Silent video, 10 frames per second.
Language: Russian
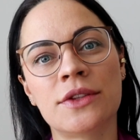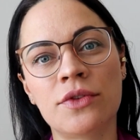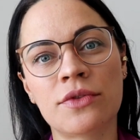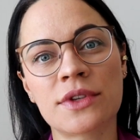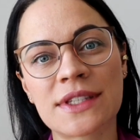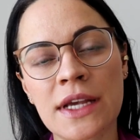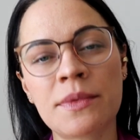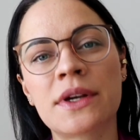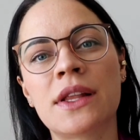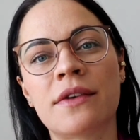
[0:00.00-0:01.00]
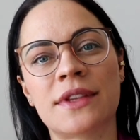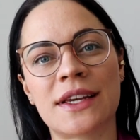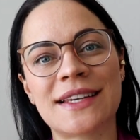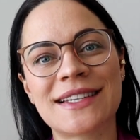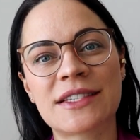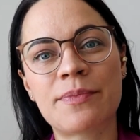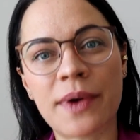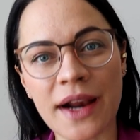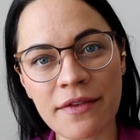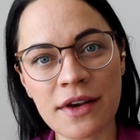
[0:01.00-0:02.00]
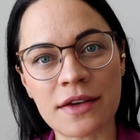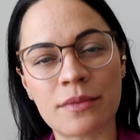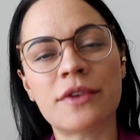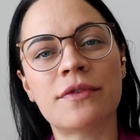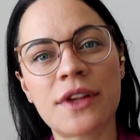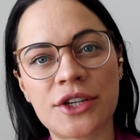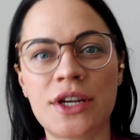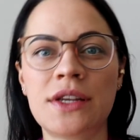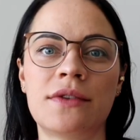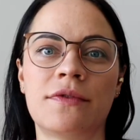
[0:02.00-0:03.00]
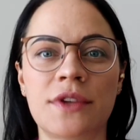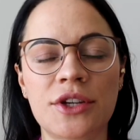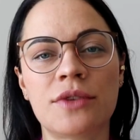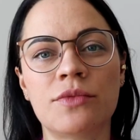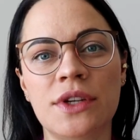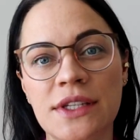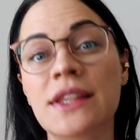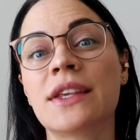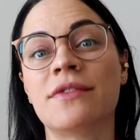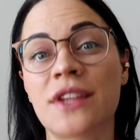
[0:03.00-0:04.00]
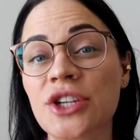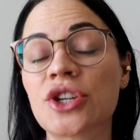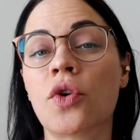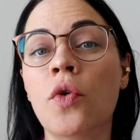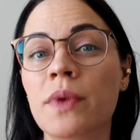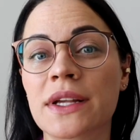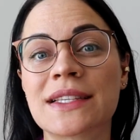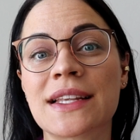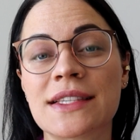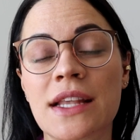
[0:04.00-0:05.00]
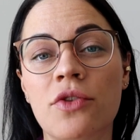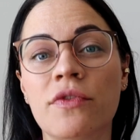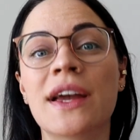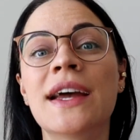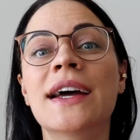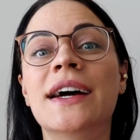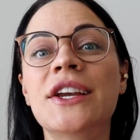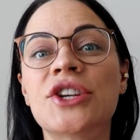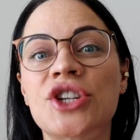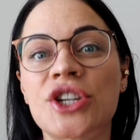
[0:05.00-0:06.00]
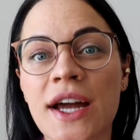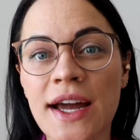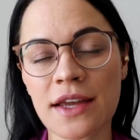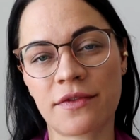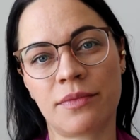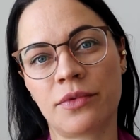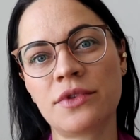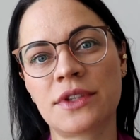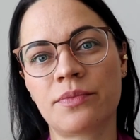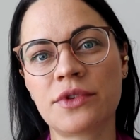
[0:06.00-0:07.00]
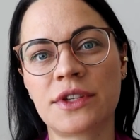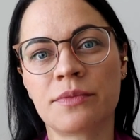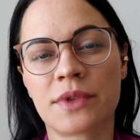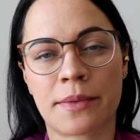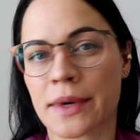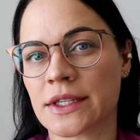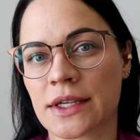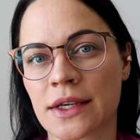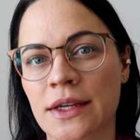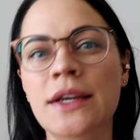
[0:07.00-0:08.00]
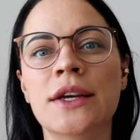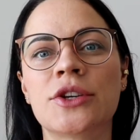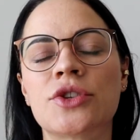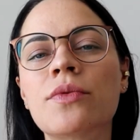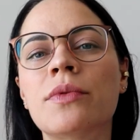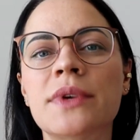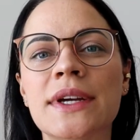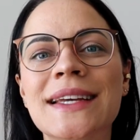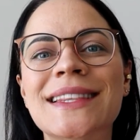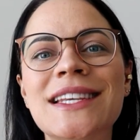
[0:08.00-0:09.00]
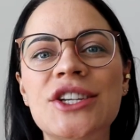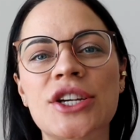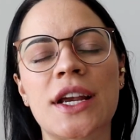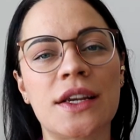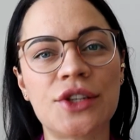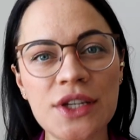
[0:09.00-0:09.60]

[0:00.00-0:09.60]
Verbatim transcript: но самое главное с правильным вложением в наш иммунитет и в наше комплексное здоровье, решая вопросы по симптоматике, чтобы мы дышали